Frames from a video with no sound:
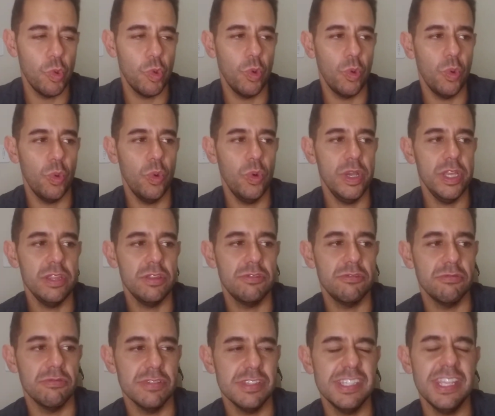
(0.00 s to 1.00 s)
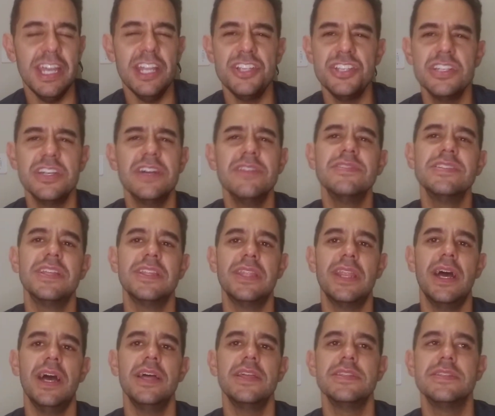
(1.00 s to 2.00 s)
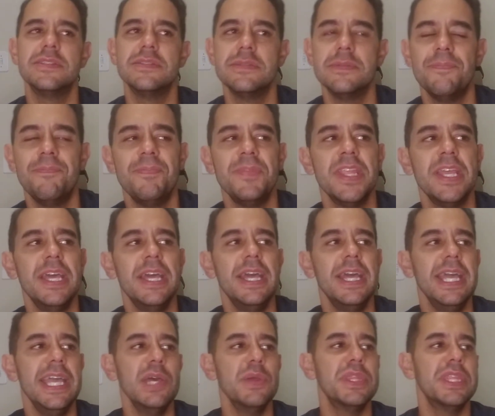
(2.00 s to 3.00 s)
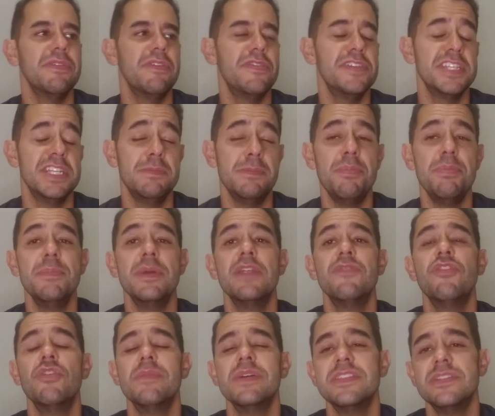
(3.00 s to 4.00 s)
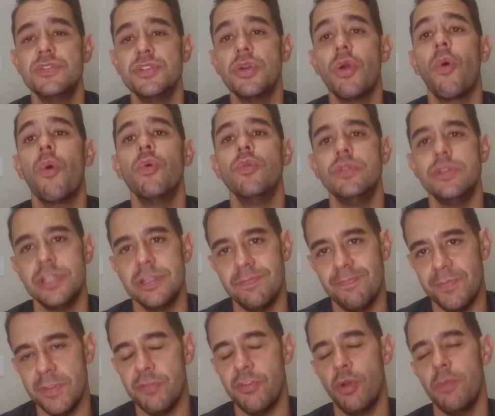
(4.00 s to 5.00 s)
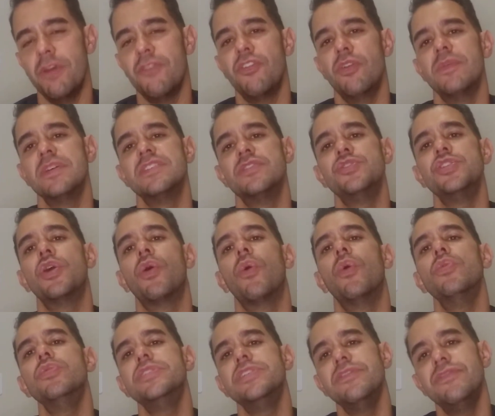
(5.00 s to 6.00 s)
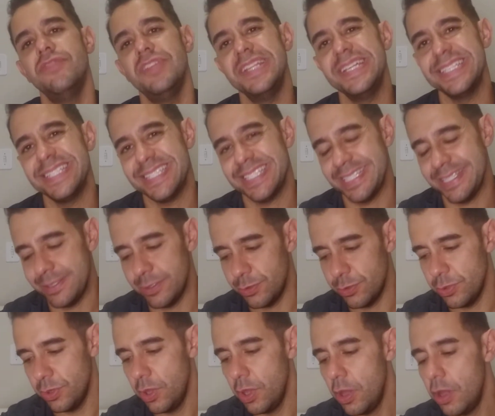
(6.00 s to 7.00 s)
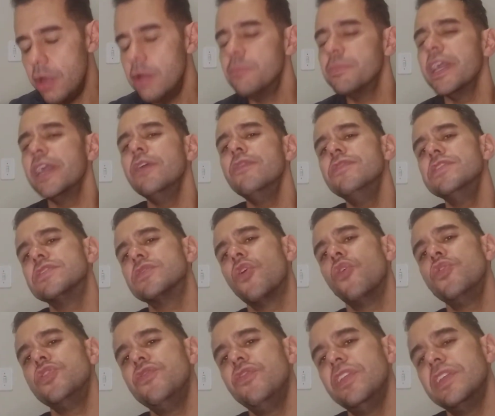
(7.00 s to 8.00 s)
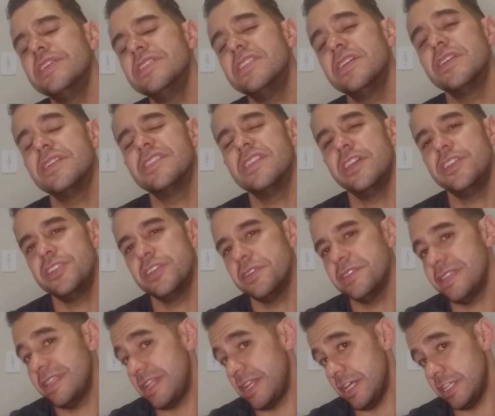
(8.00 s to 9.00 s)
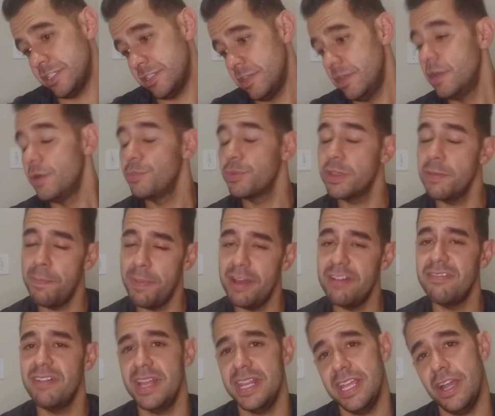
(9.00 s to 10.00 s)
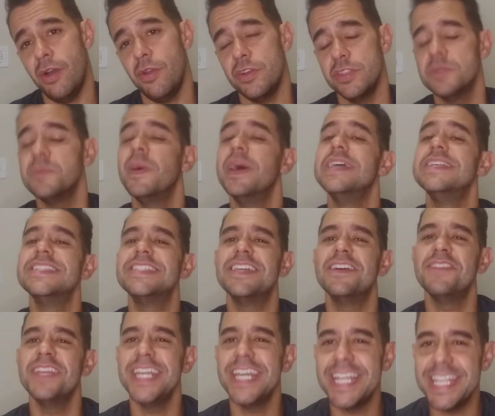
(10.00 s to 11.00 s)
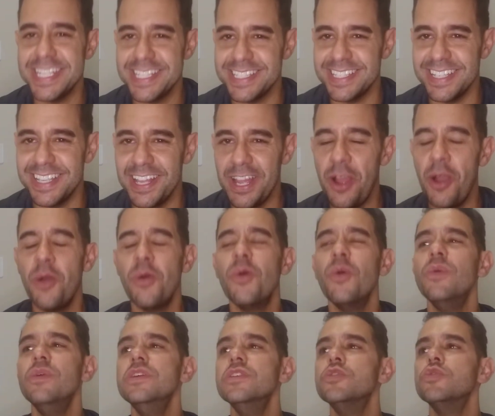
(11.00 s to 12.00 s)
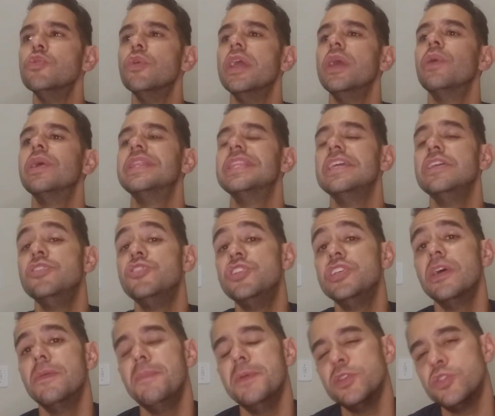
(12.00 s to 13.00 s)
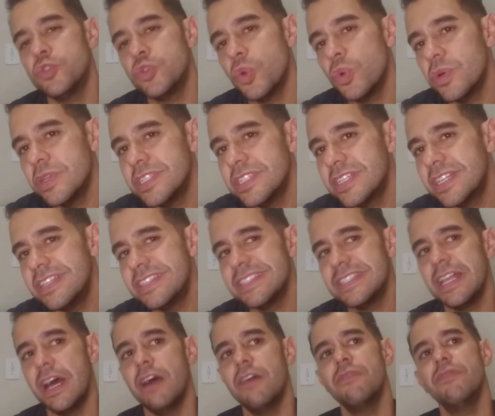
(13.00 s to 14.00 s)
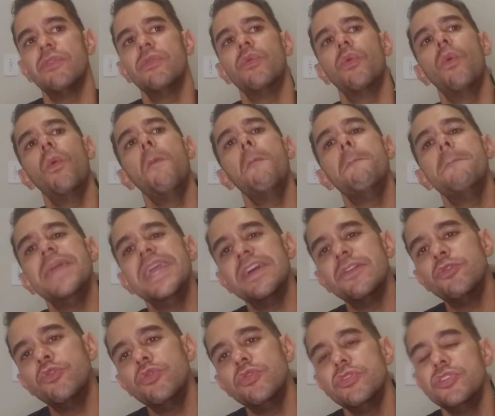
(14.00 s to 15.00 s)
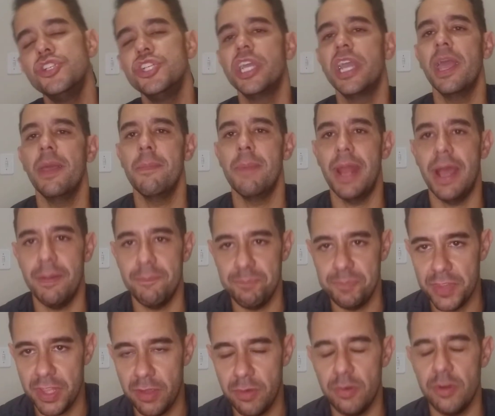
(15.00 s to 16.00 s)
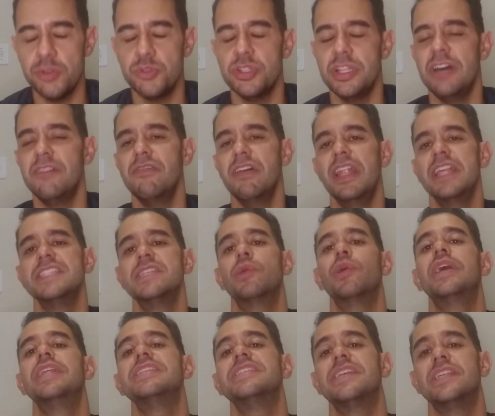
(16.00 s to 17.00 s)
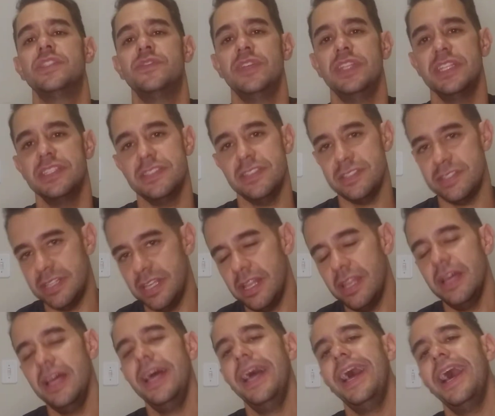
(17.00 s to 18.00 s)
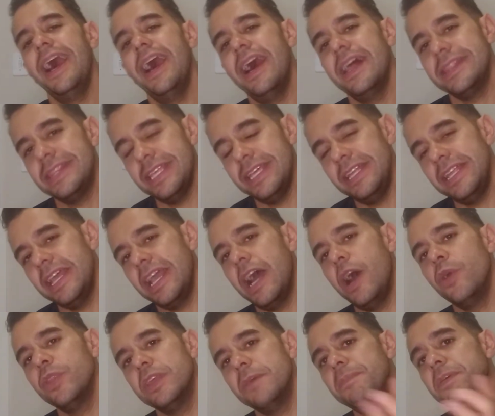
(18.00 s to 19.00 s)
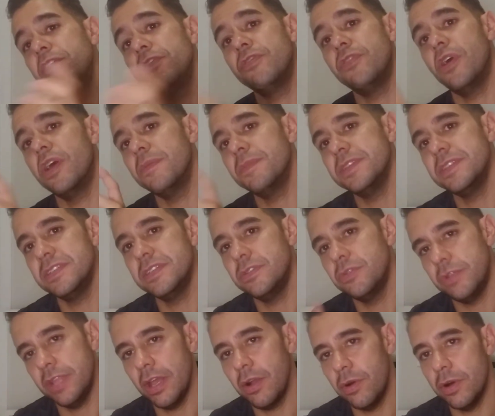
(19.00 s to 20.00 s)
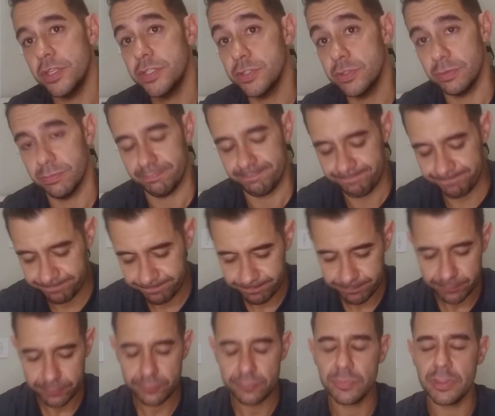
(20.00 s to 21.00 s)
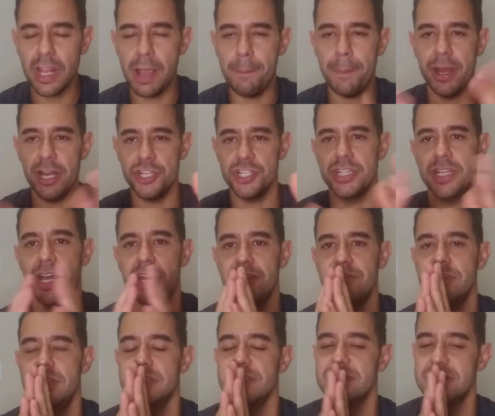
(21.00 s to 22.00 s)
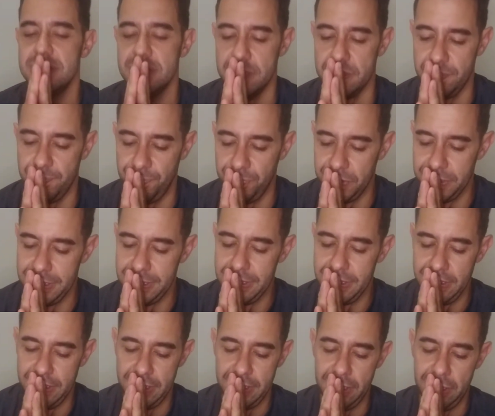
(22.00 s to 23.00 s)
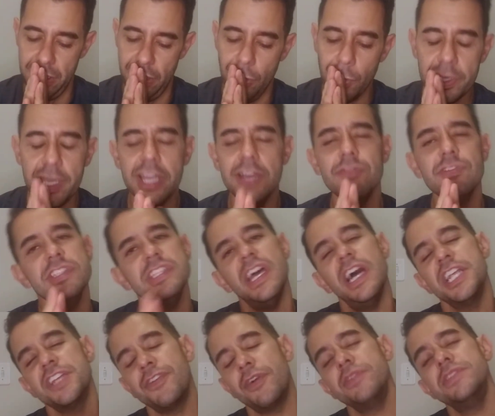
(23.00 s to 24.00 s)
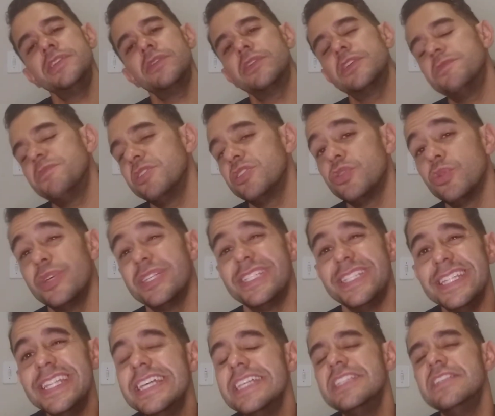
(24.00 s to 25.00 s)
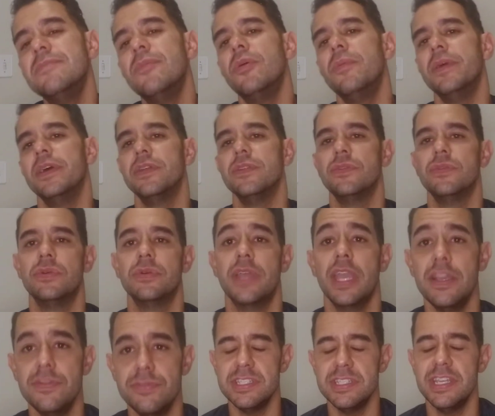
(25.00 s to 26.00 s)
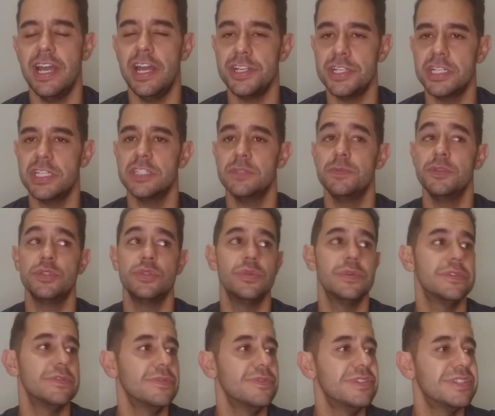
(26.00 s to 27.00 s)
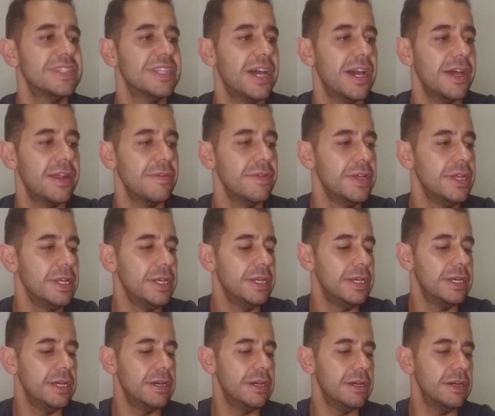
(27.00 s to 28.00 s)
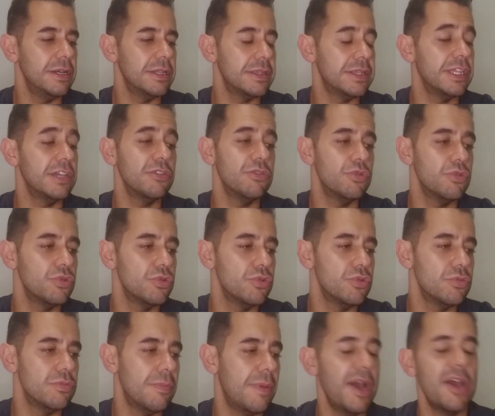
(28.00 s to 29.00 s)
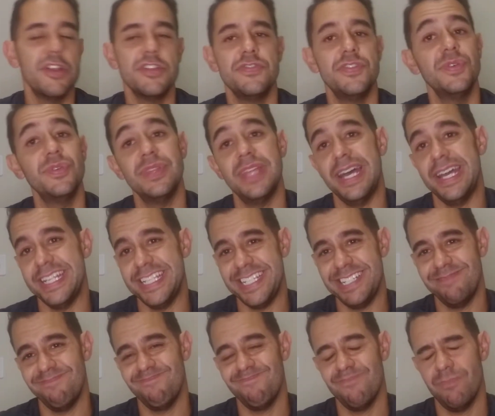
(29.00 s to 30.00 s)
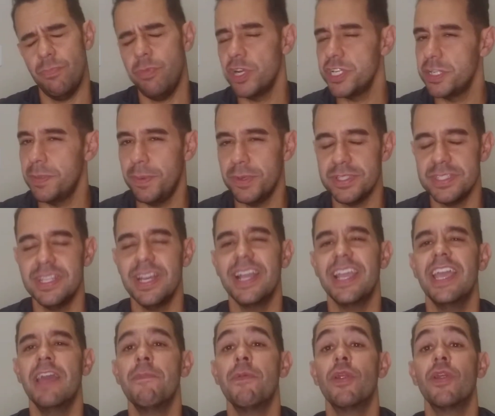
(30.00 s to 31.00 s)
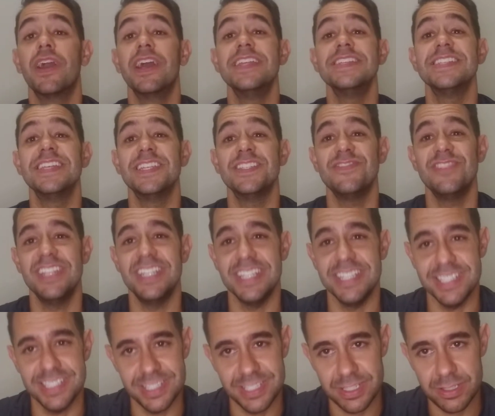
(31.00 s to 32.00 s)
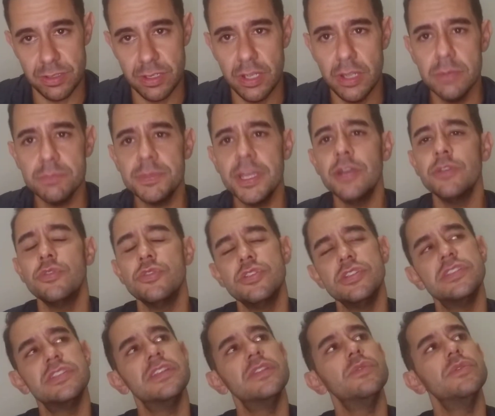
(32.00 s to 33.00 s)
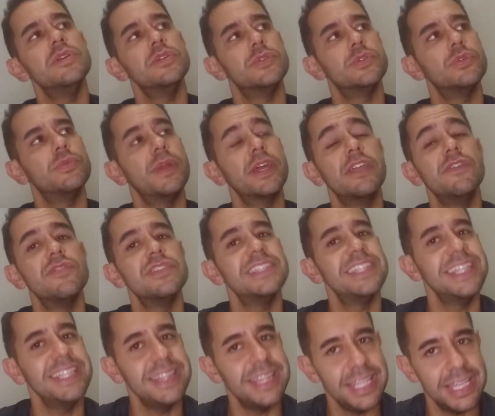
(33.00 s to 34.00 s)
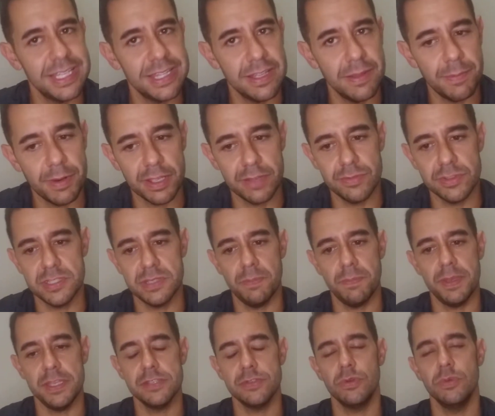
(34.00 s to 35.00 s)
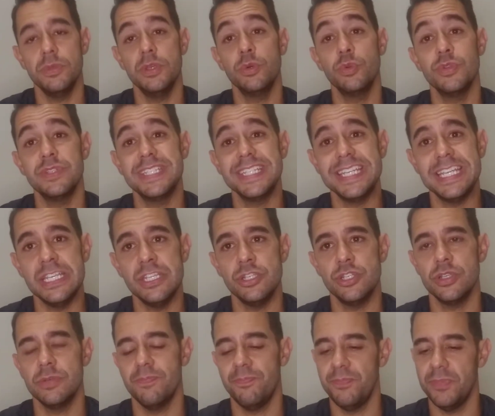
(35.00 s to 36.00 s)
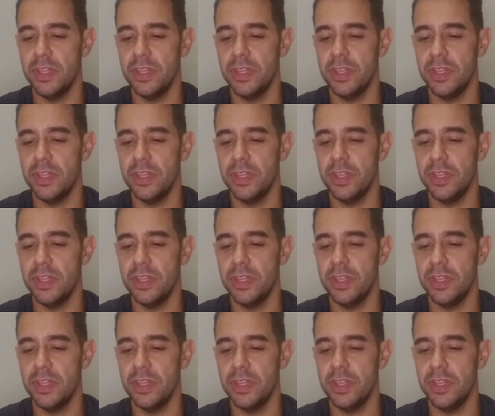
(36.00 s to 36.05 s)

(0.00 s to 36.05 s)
oito, sete anos atrás, eu estava fazendo minha primeira formação de coach. E foi uma formação de coaching financeiro. Por que, eu fiz coaching financeiro há sete anos atrás? Porque, para variar, o nosso país estava em crise. Com isso, eu atendia pessoas que estavam com medo de quebrar. Eu ajudava elas a organizar as finanças dela, a terem alta performance no negócio, a partir da área financeira. O que, que você acha que vai acontecer com as pessoas nesse momento? O que, que acha que as pessoas vão estar uh, tendo maior dificuldade? Pode apostar que é para organizar as finanças. Por que, que eu estou te dizendo isso? Para que você entenda, para que você pense comigo no seguinte.